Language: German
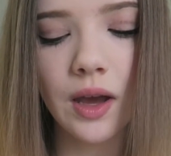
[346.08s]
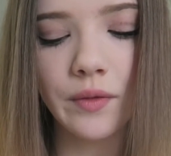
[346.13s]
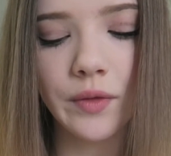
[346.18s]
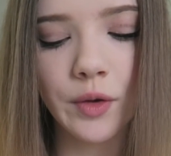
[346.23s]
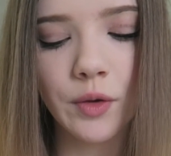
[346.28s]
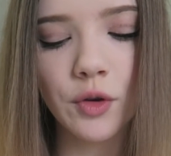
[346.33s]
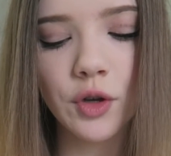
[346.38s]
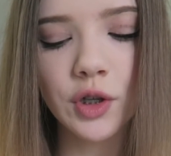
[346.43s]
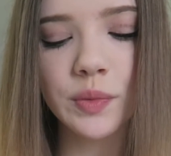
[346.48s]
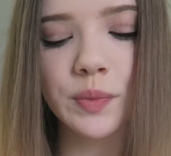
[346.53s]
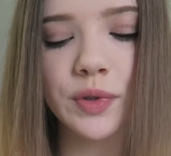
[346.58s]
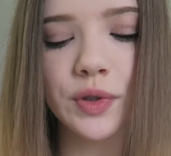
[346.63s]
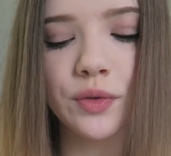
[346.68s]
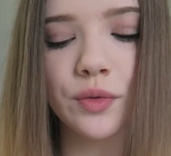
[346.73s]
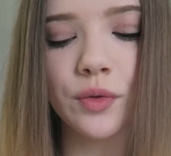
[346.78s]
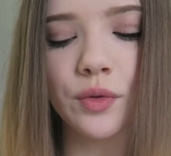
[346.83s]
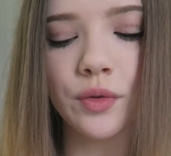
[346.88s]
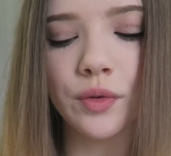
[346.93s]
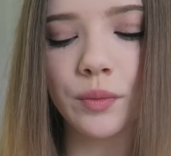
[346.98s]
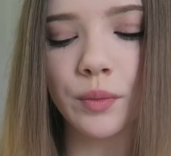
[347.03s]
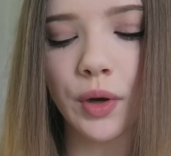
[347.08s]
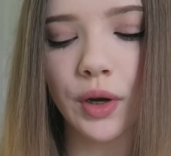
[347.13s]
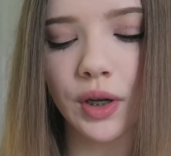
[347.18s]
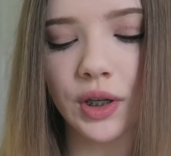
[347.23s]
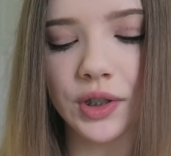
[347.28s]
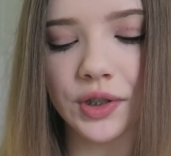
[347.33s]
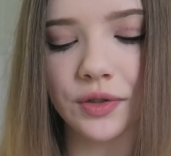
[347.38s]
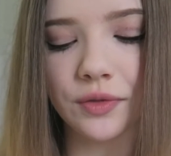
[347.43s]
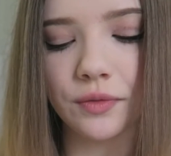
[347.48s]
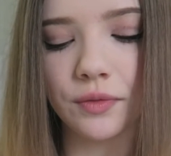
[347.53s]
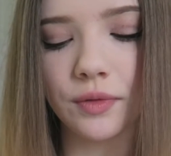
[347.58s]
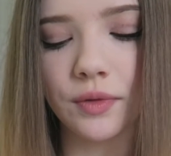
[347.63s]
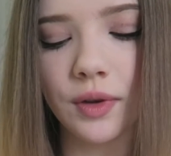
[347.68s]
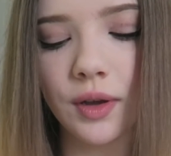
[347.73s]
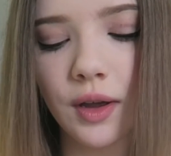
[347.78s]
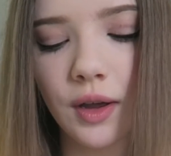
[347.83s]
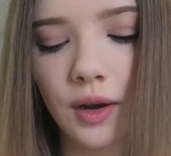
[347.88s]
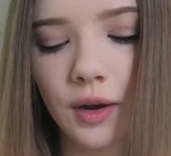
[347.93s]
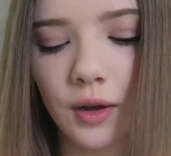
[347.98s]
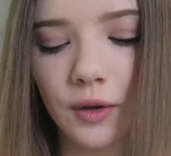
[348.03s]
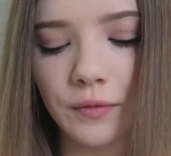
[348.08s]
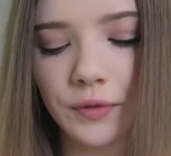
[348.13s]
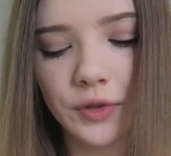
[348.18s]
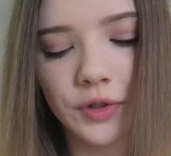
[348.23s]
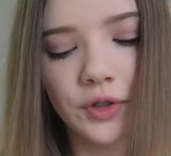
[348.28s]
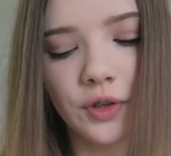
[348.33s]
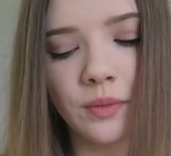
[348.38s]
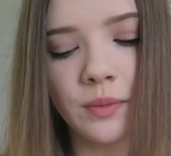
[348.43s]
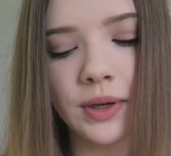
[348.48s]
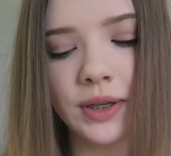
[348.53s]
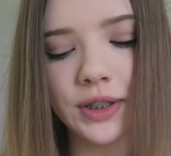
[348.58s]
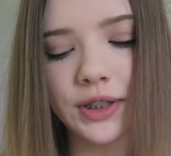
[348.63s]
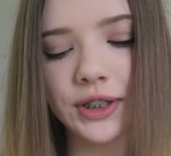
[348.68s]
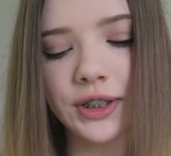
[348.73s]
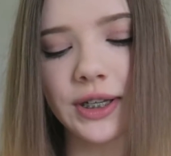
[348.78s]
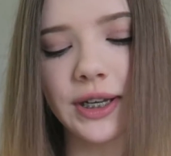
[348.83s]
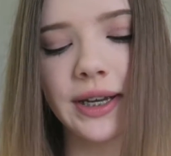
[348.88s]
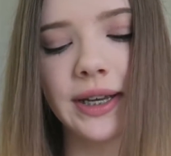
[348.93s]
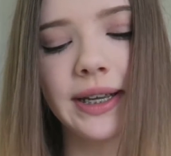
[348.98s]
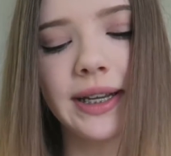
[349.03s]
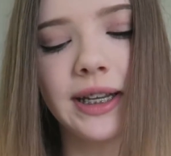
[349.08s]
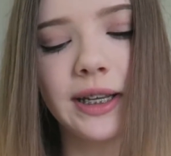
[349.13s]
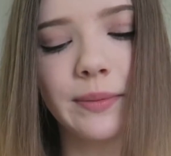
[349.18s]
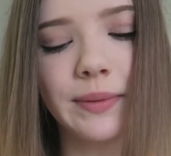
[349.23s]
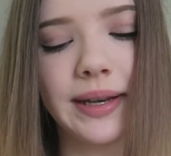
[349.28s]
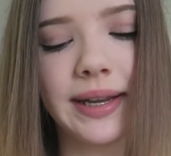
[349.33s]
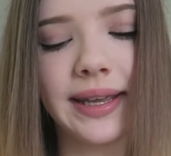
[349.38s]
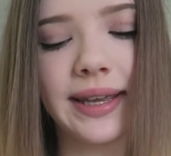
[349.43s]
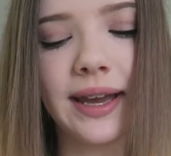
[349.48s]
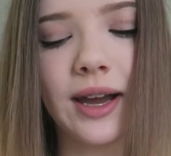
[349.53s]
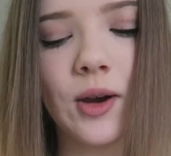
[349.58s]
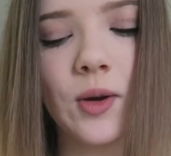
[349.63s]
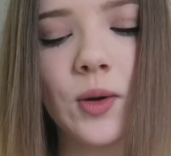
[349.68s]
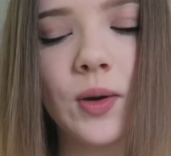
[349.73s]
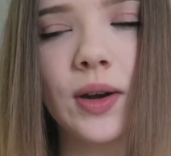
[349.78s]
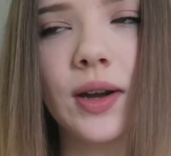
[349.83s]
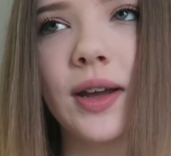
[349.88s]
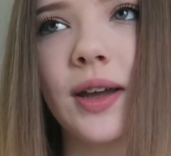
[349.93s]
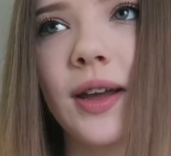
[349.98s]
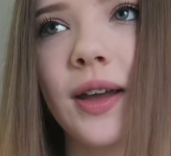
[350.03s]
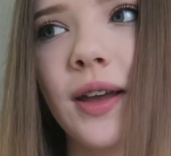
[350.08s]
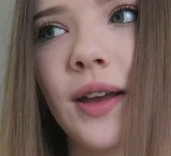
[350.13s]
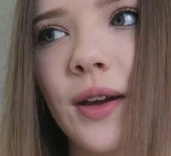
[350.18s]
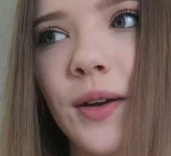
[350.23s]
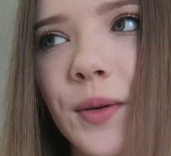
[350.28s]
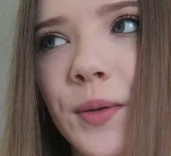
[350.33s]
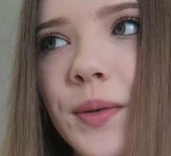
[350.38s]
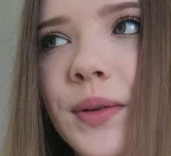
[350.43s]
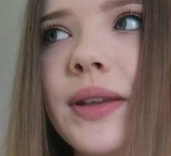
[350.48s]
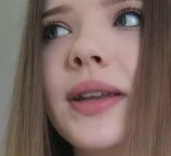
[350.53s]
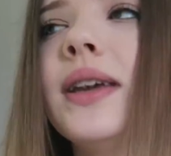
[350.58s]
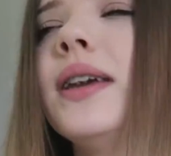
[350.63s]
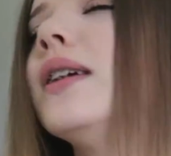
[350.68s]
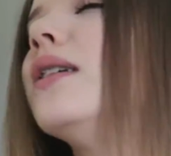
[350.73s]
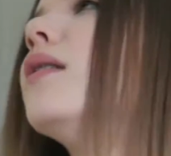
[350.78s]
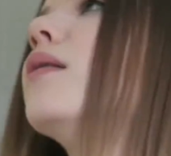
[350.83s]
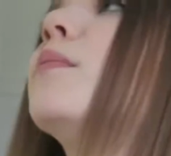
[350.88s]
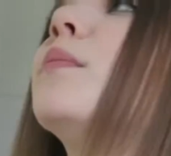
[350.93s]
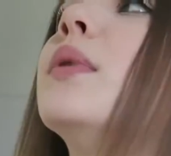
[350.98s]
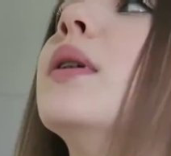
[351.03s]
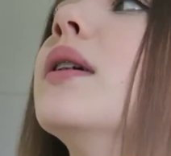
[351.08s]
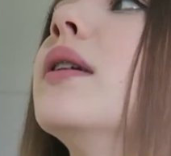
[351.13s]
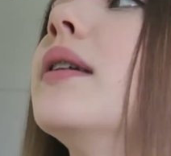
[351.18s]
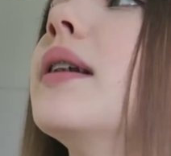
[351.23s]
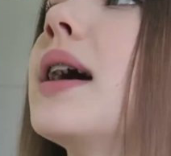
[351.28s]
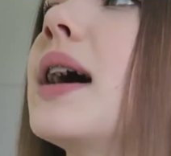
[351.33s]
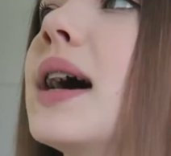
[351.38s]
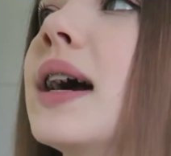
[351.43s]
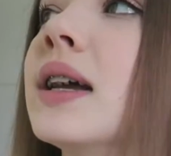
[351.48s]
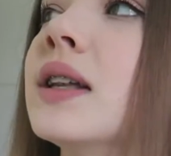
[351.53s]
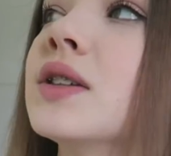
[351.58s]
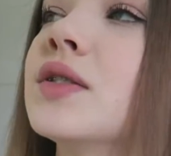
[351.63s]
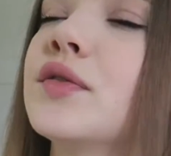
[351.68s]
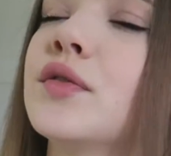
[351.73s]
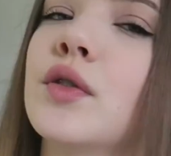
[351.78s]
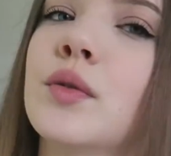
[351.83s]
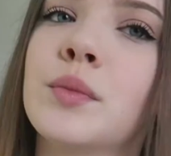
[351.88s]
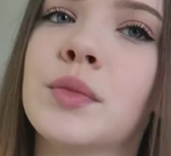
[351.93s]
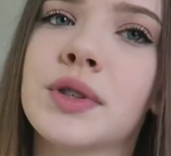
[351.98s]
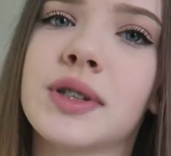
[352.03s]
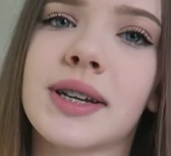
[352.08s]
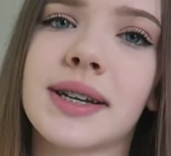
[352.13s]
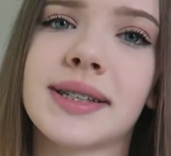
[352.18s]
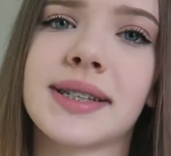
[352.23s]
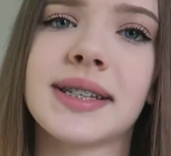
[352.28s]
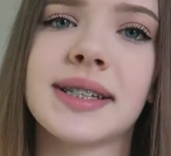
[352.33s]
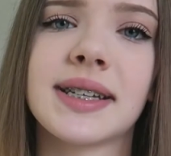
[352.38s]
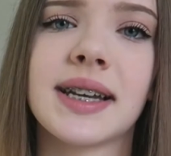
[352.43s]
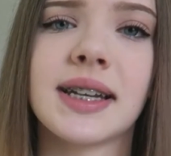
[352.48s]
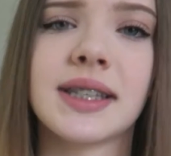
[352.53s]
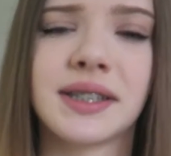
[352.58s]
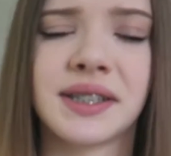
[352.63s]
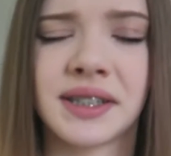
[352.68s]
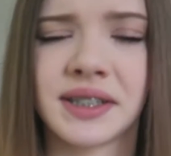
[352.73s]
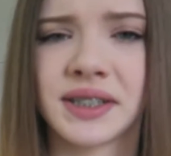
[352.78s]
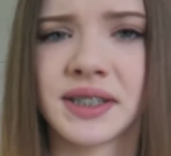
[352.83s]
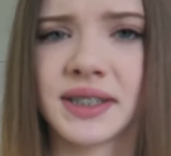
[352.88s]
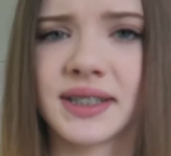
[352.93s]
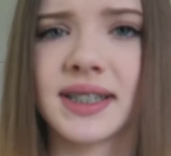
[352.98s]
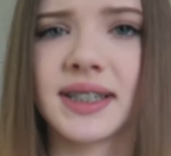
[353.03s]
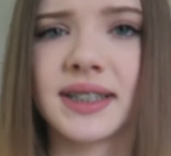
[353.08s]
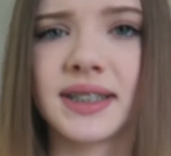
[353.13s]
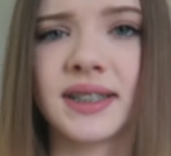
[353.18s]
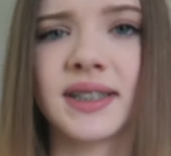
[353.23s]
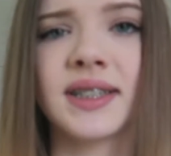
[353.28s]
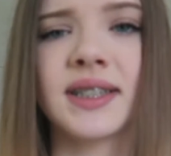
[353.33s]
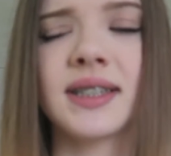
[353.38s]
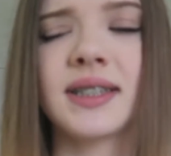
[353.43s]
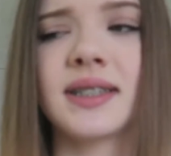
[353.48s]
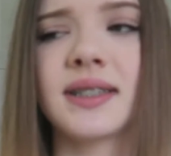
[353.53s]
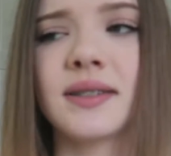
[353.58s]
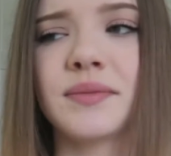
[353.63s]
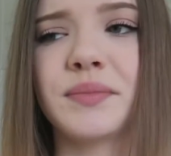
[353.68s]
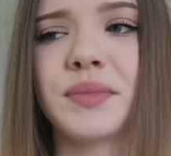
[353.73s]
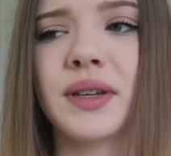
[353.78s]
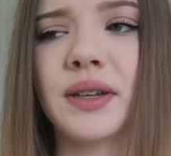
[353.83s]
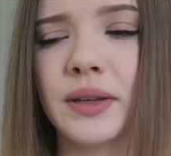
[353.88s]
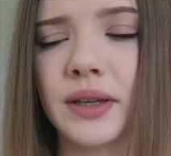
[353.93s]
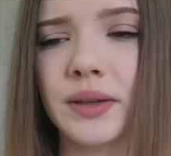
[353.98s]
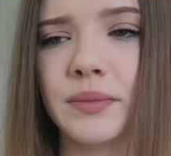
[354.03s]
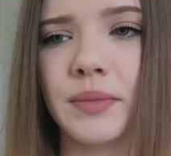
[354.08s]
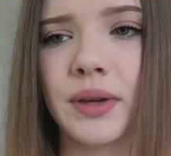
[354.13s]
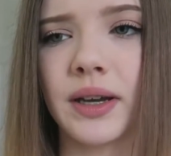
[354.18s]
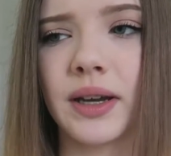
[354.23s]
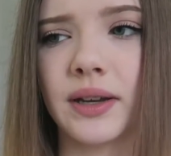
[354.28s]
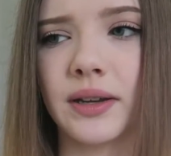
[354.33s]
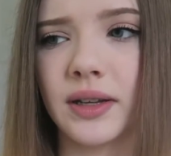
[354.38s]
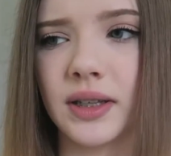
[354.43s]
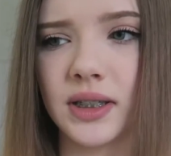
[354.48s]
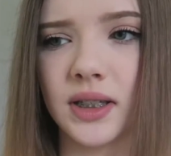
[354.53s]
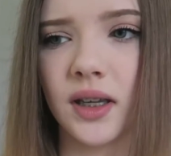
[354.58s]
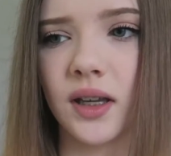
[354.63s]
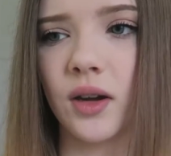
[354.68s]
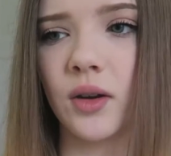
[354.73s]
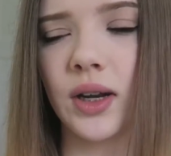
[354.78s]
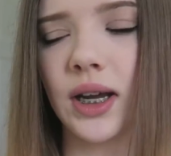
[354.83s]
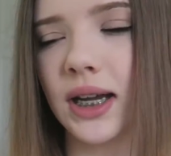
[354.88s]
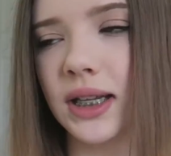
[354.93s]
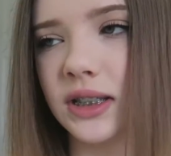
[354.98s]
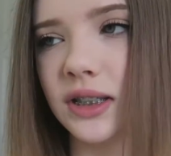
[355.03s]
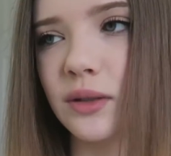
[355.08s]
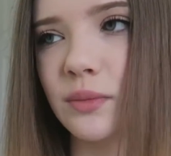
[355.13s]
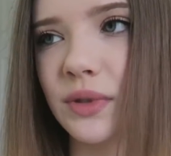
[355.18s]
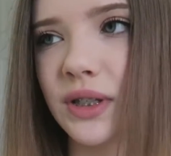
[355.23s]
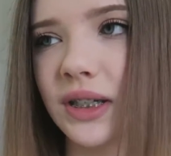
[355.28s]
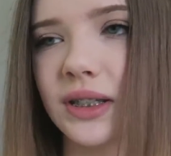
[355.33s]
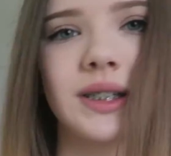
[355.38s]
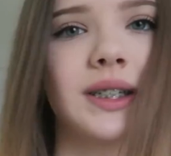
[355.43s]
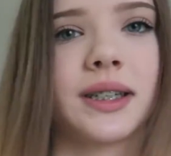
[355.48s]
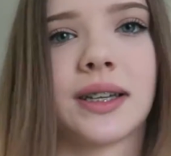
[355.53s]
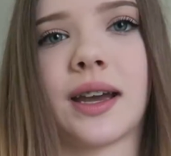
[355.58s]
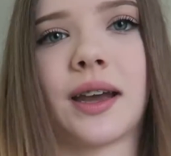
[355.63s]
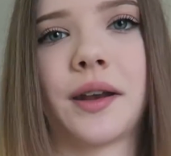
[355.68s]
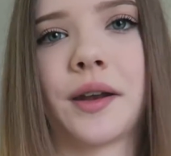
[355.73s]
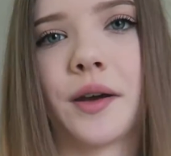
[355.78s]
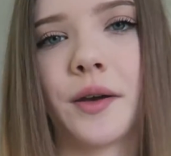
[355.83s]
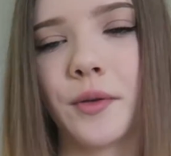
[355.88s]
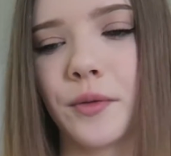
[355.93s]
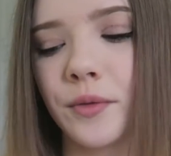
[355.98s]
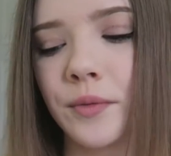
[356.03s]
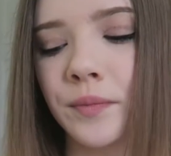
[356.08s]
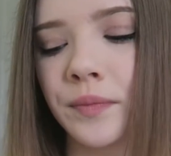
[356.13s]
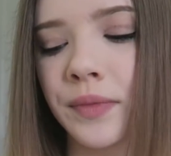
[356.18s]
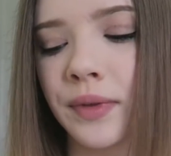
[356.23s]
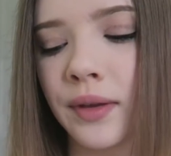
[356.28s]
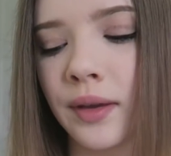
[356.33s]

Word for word: Wie groß bist du und modelst du? Love you so much. Ich liebe dich auch. Und ich bin 1,65, 1,66, bin ich mir gerade nicht sicher, oder 1,67, keine Ahnung.